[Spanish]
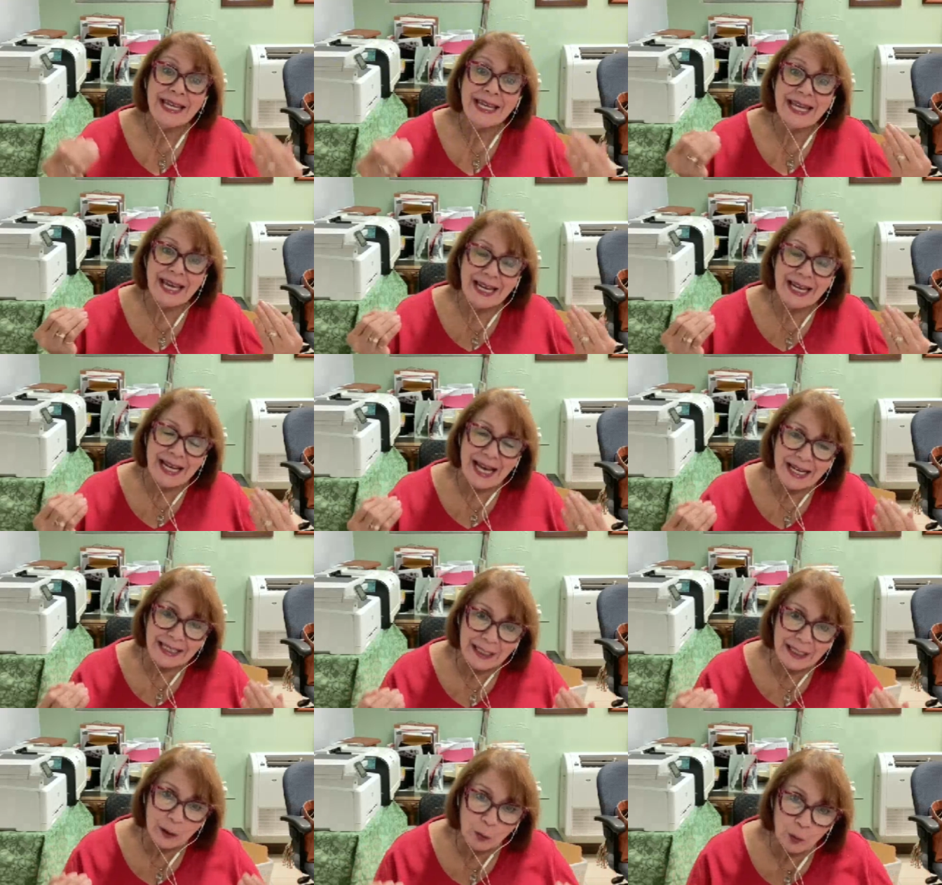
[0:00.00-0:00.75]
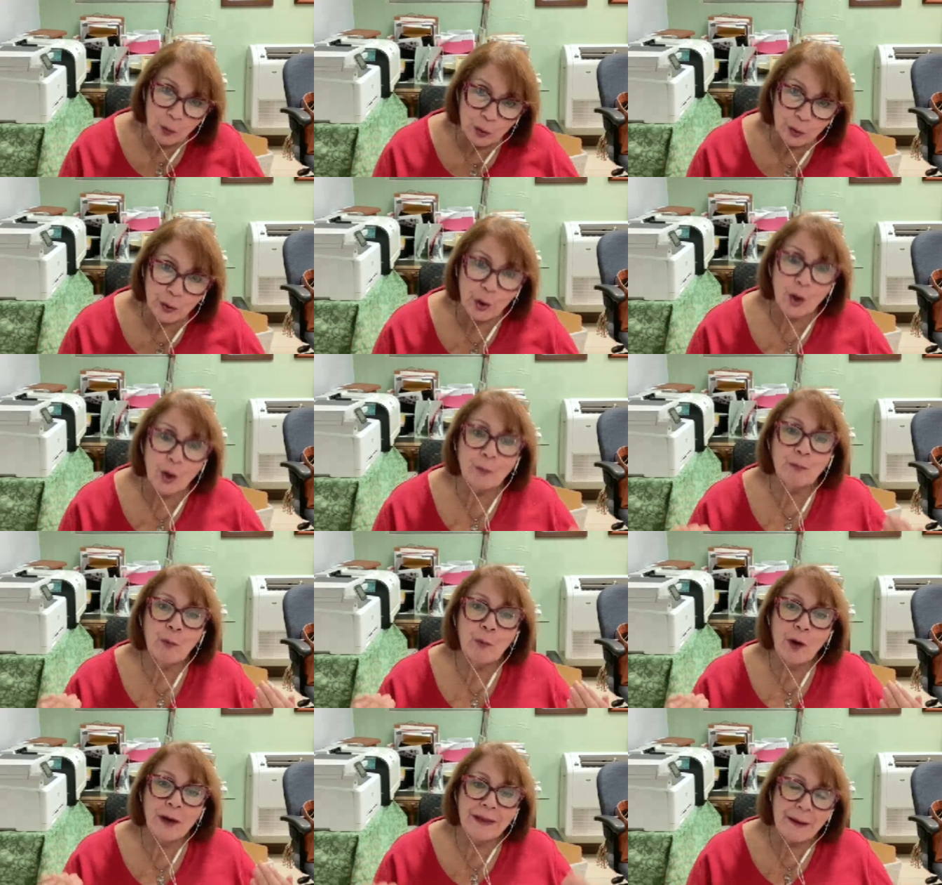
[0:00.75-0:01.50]
Que el
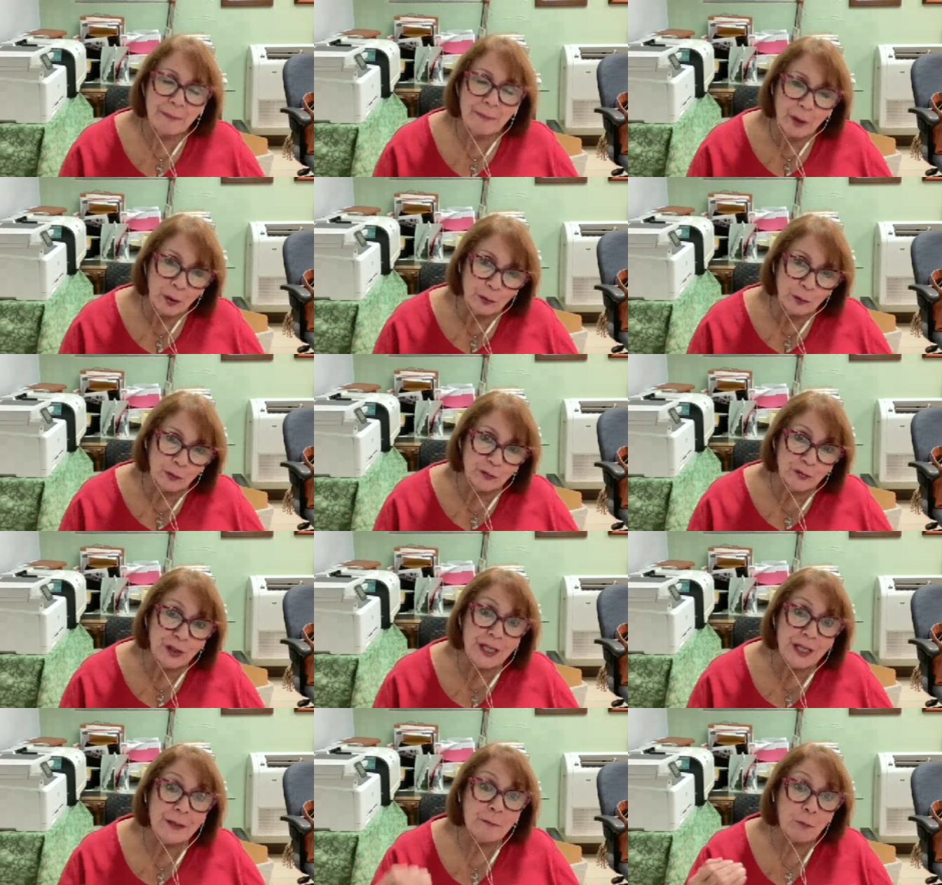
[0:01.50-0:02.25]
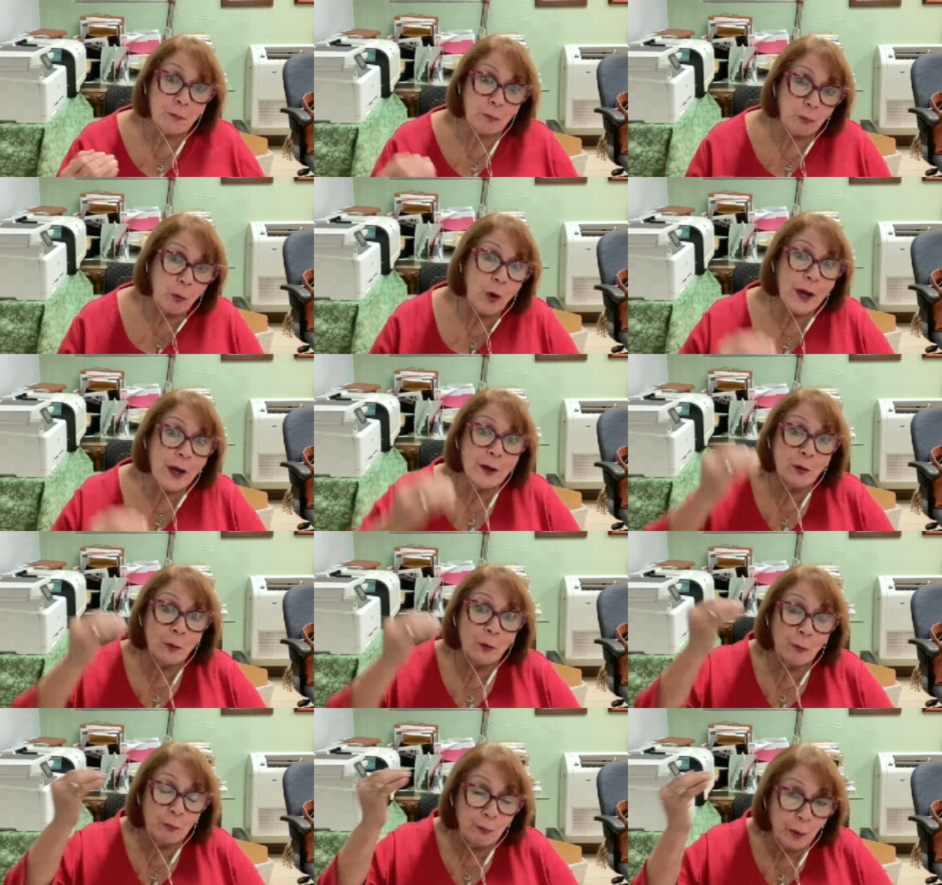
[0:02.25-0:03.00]
agricultor pueda producir
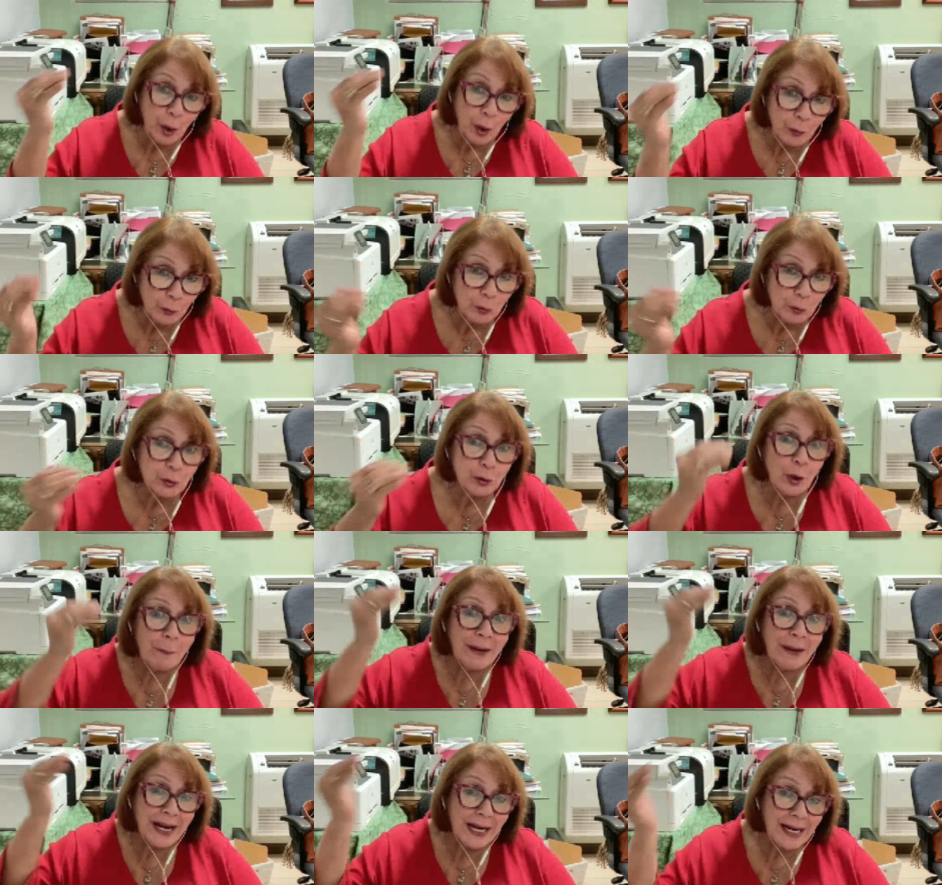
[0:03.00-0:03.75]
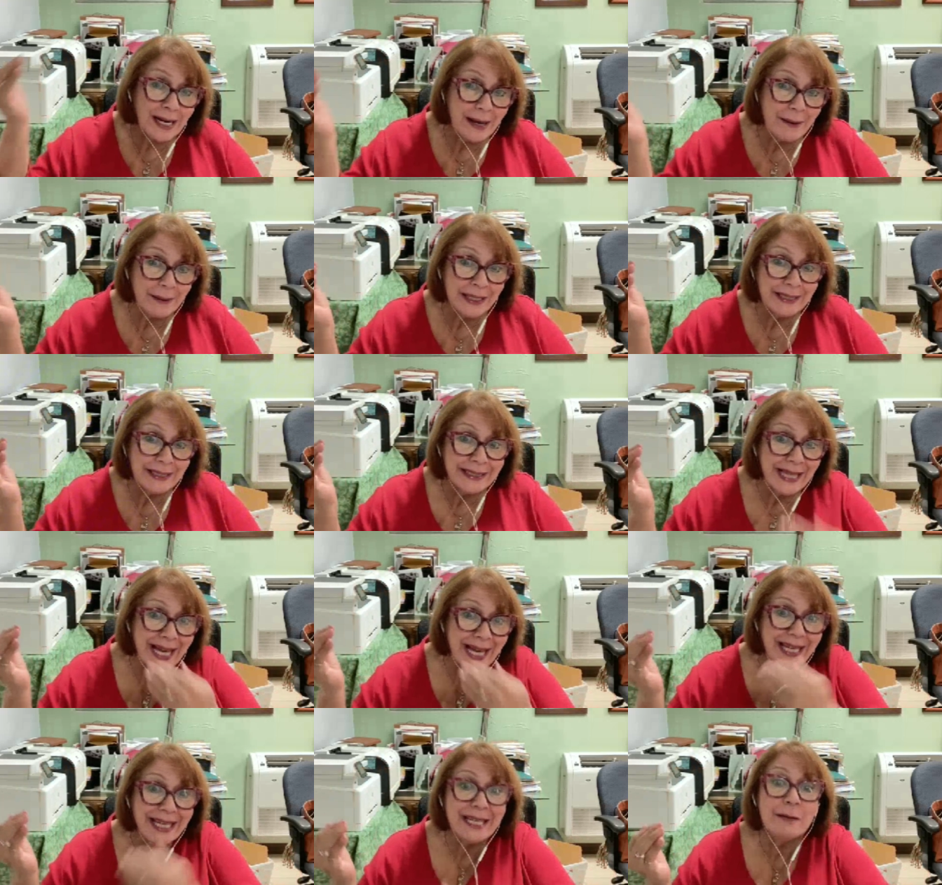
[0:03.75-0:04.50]
buen producto para la
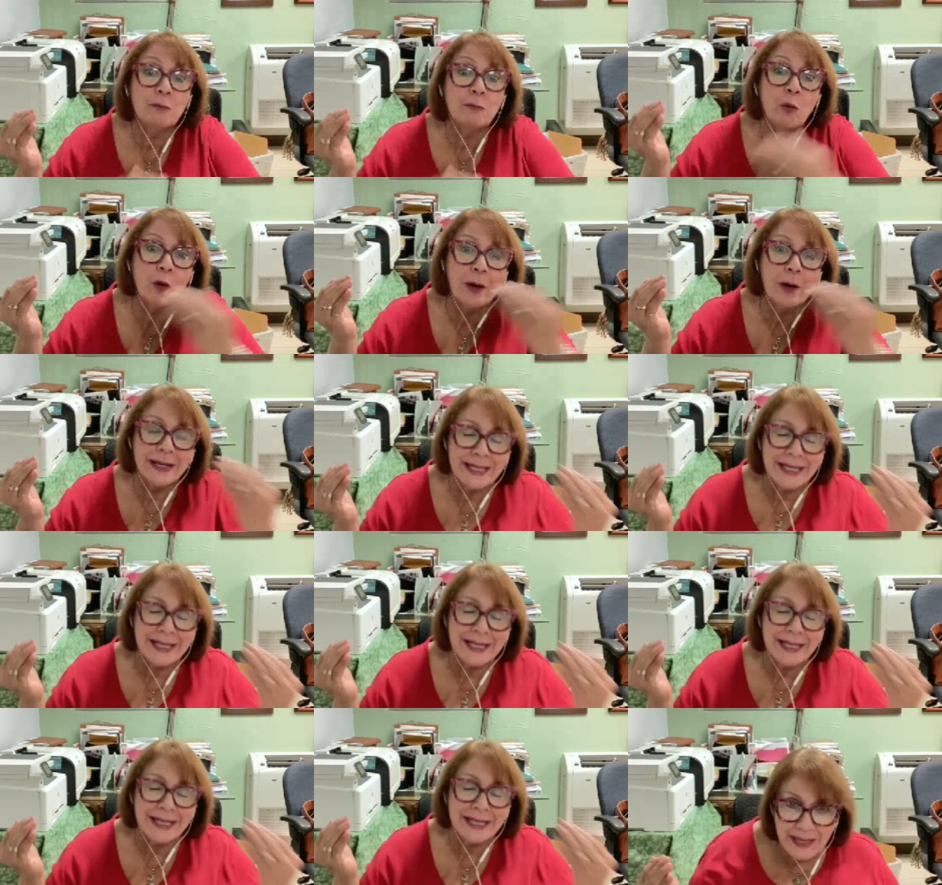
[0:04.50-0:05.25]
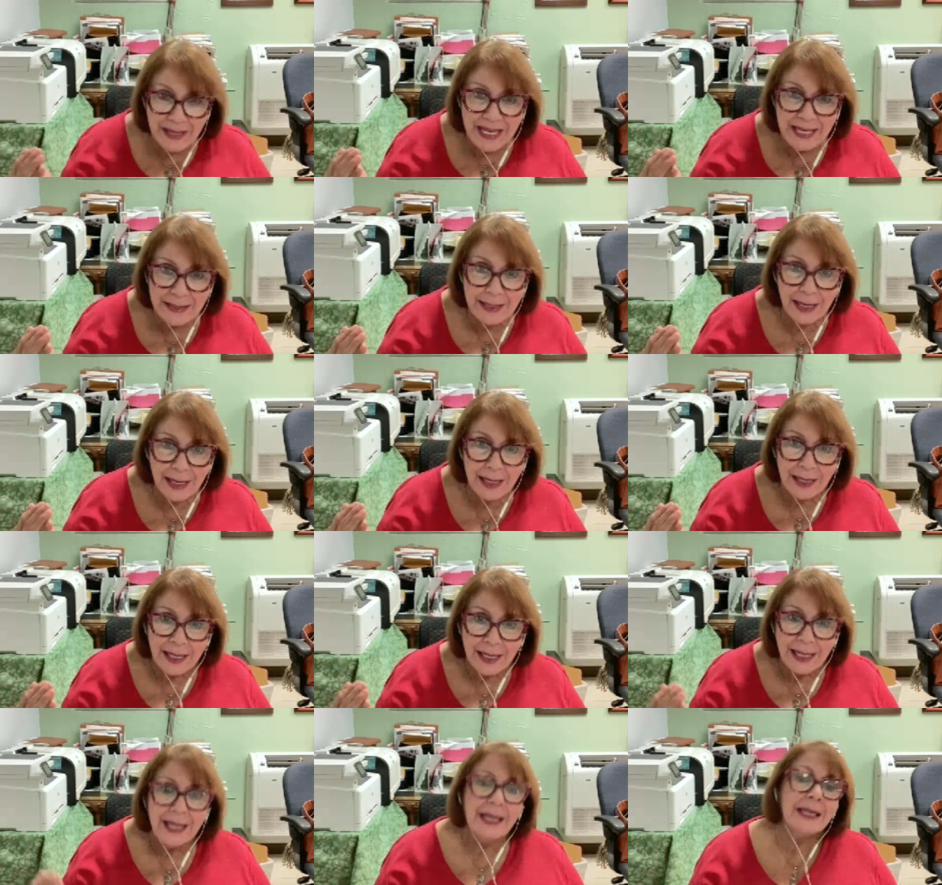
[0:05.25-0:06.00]
venta y buena
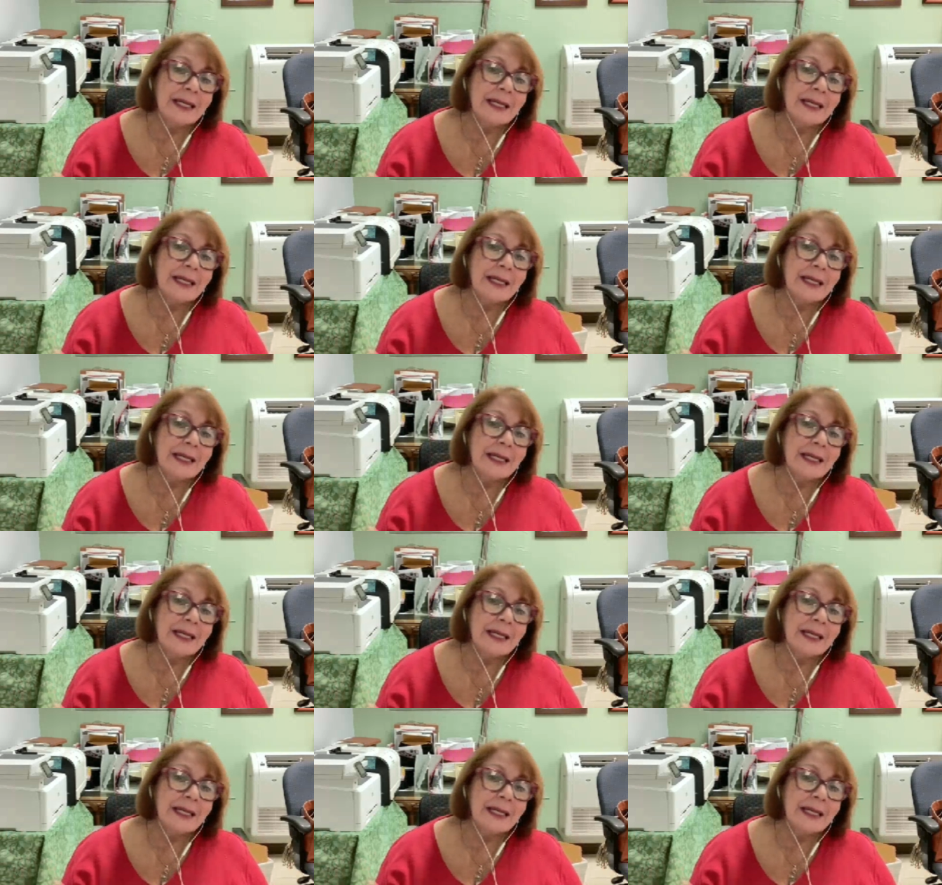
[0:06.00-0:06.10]
semilla.